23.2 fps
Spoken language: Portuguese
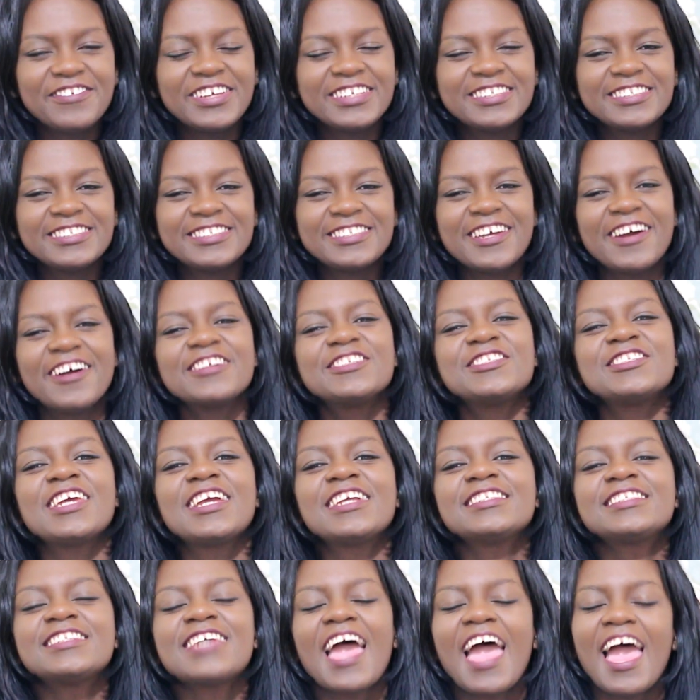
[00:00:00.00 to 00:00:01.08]
vídeo de hoje,
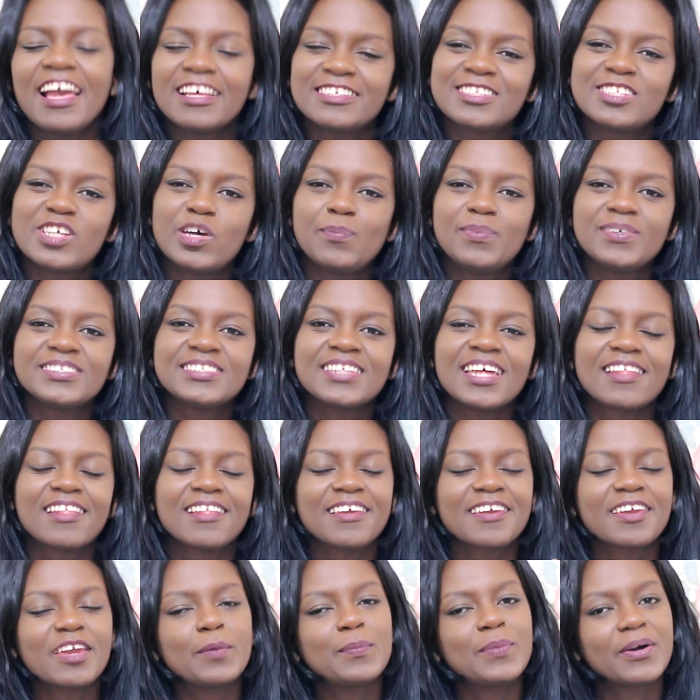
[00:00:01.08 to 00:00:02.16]
gente, é sobre o
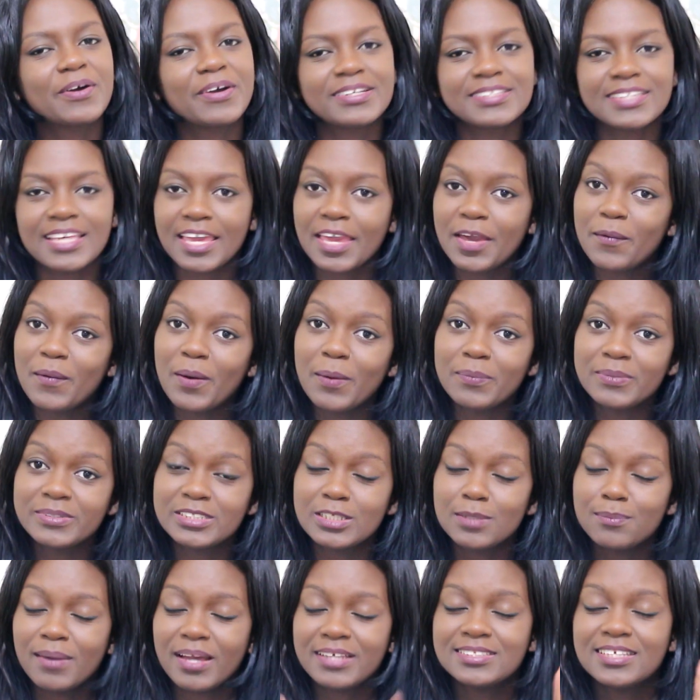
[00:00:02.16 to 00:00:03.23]
Instagram, que é uma coisa que eu amo
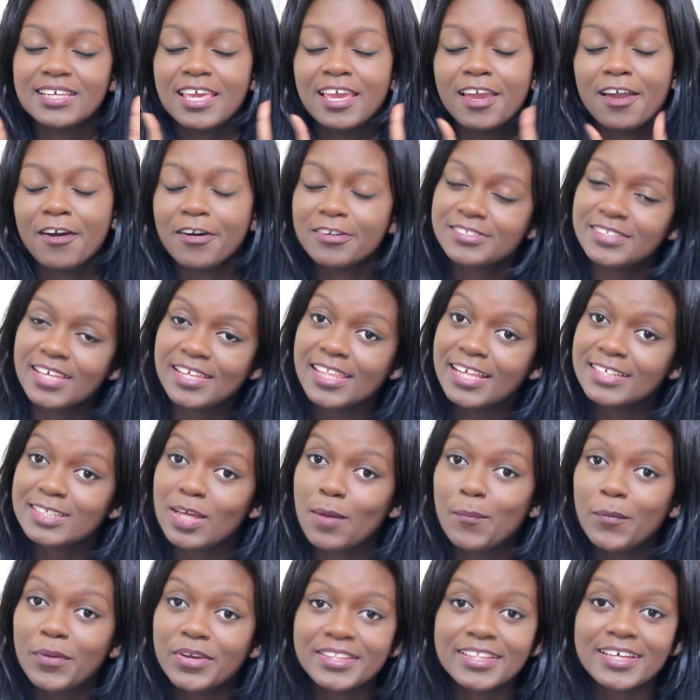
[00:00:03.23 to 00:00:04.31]
demais e que com
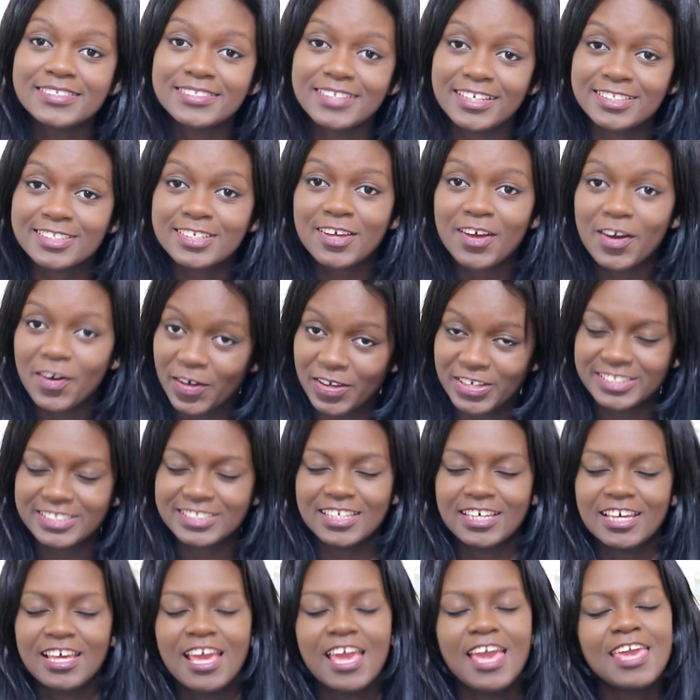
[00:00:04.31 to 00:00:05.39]
certeza muita gente
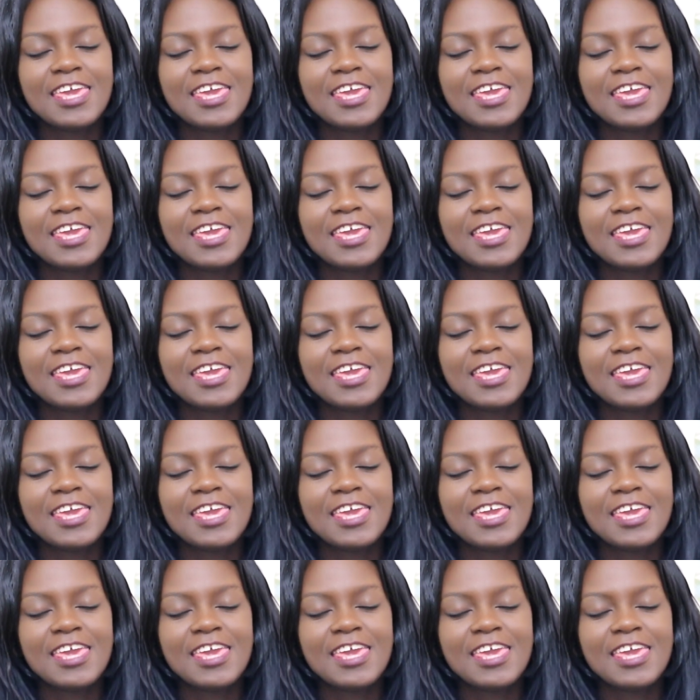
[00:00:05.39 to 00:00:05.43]
gosta.